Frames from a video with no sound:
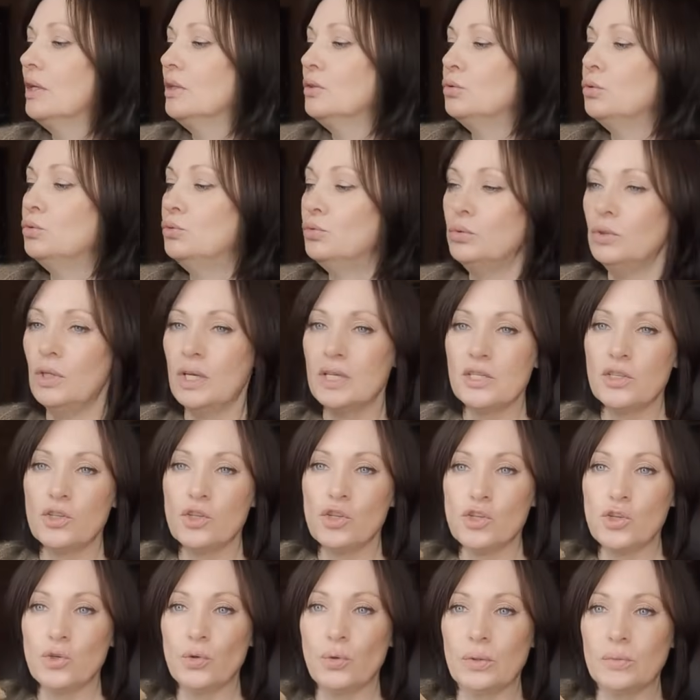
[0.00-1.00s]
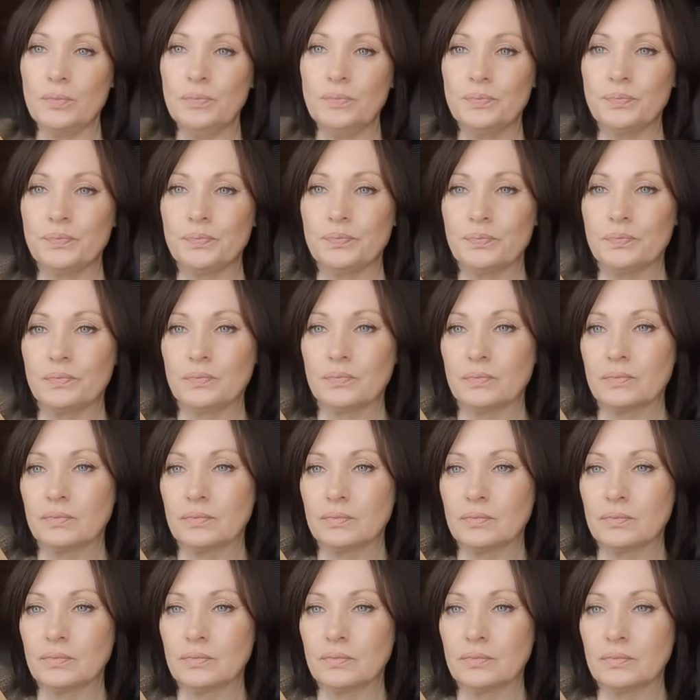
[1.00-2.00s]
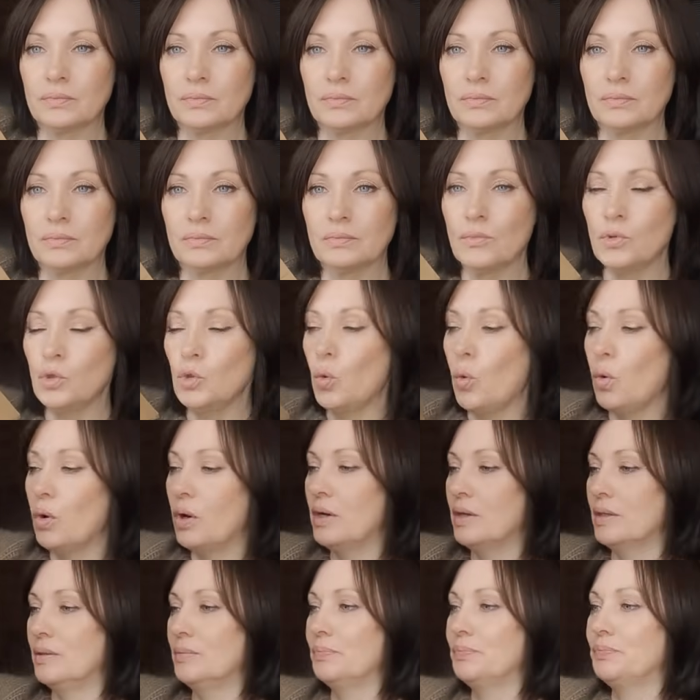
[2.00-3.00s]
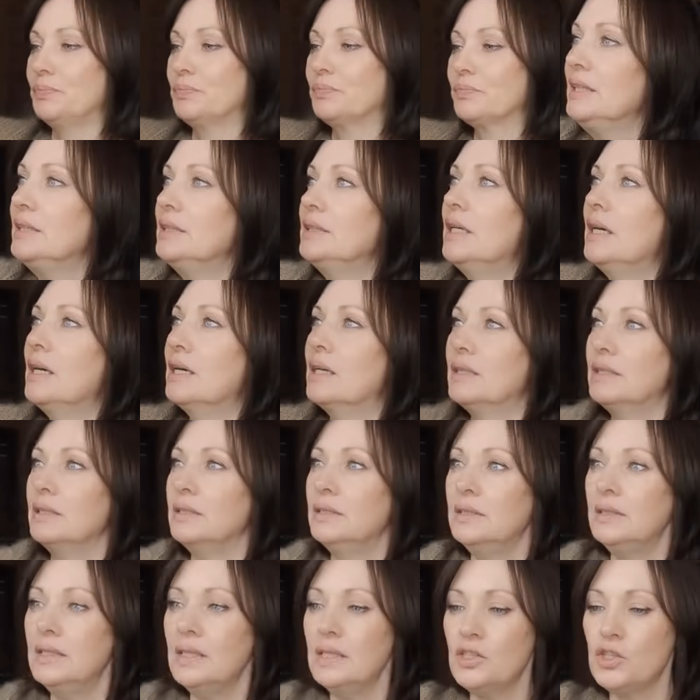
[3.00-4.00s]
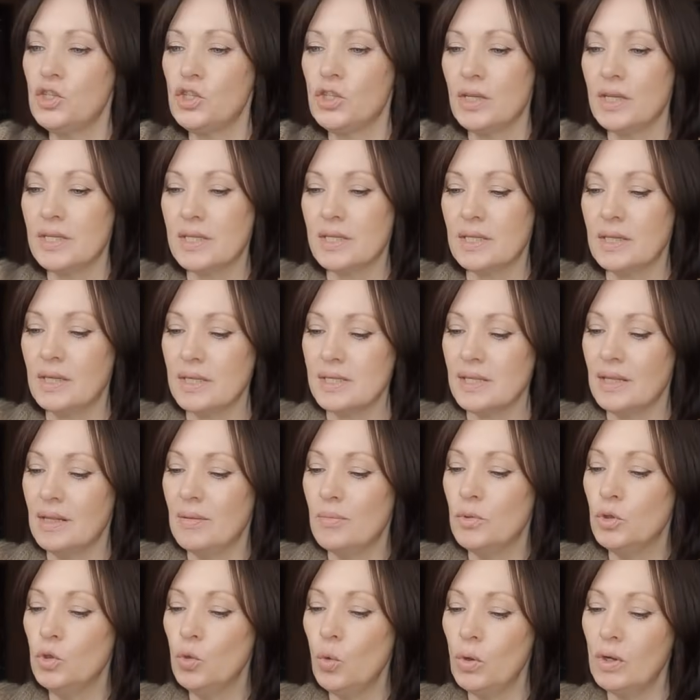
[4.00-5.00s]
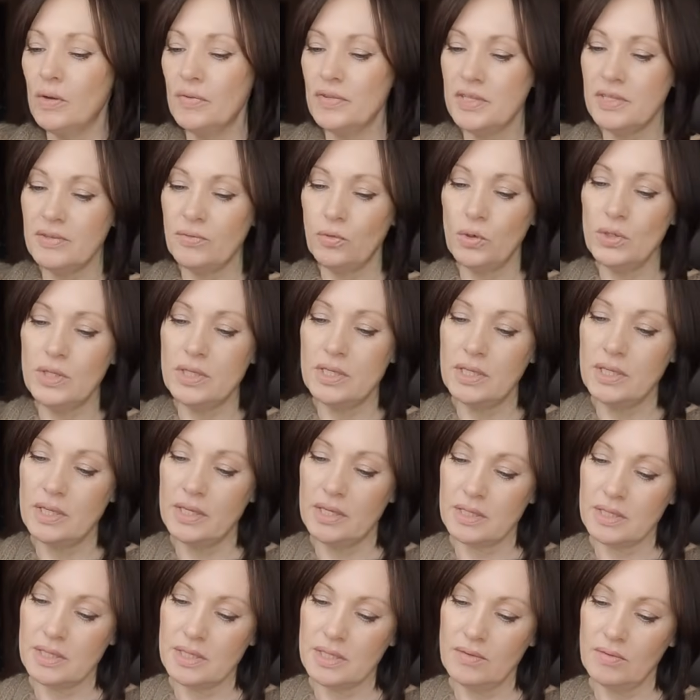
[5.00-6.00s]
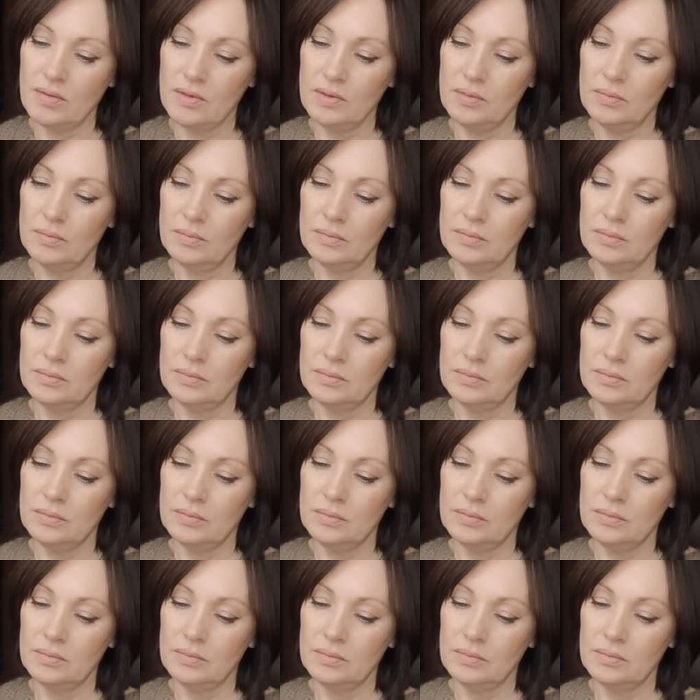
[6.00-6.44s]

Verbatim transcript: Тут у нас еще много. Так, дальше я заказала много всего интересного.